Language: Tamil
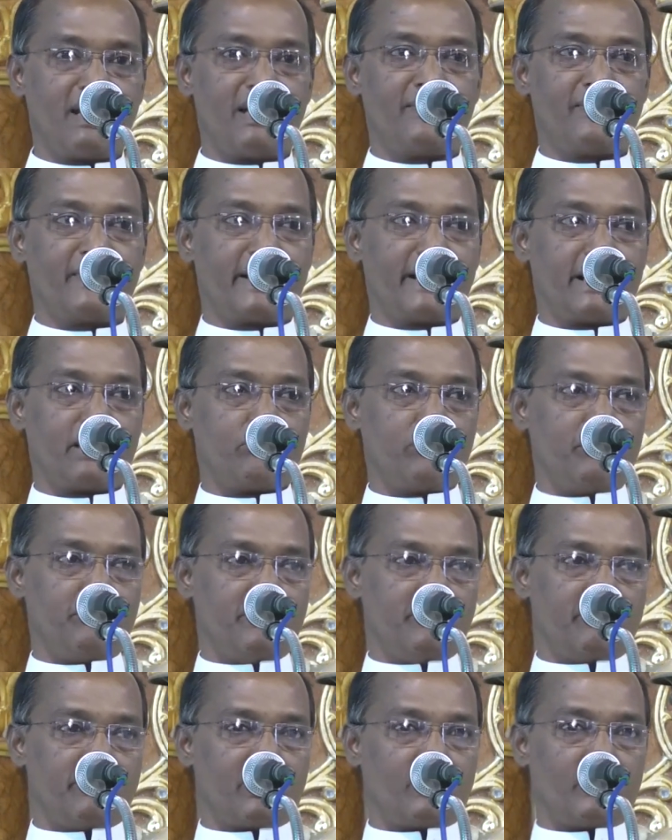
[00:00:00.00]

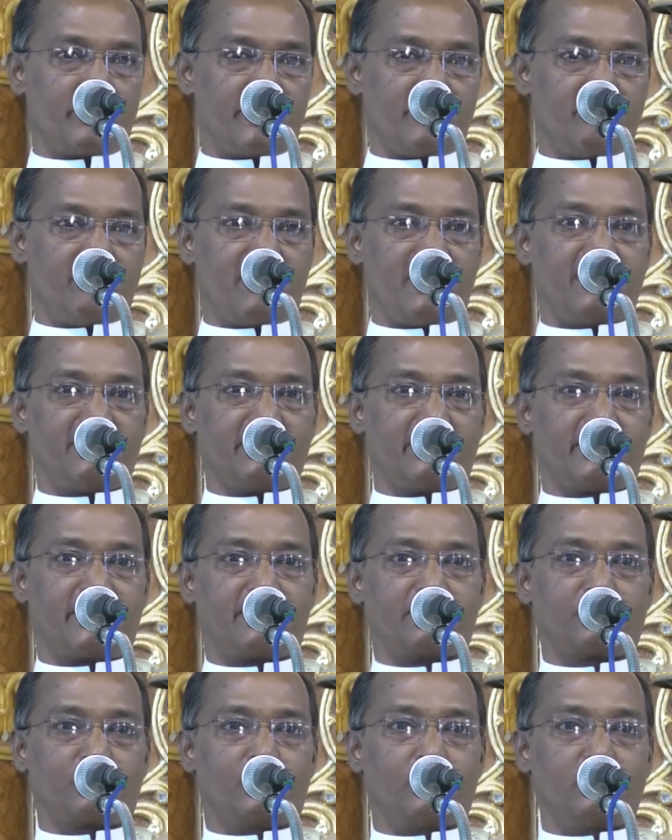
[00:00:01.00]
வலதுகரமும் இவர்களுடைய
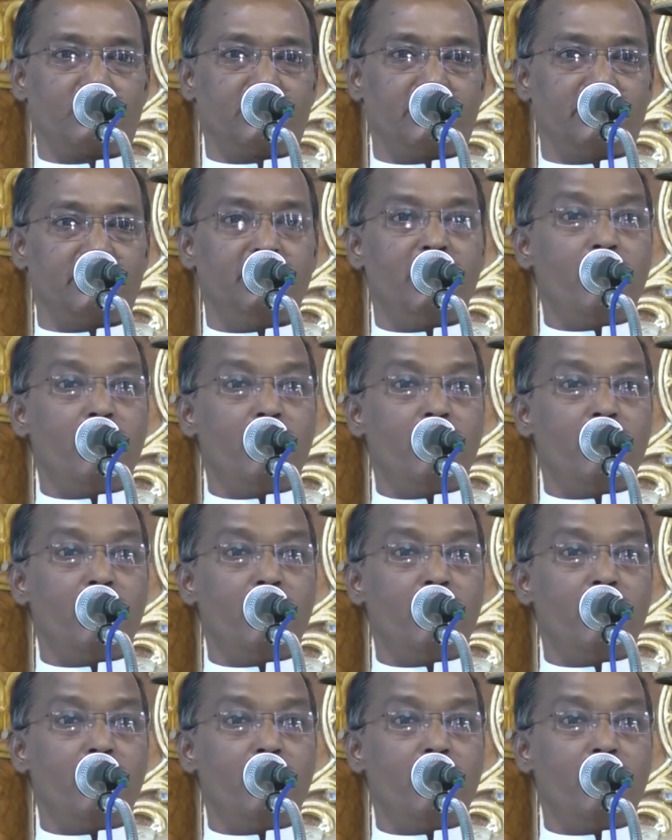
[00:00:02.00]
வலதுகரத்தோடு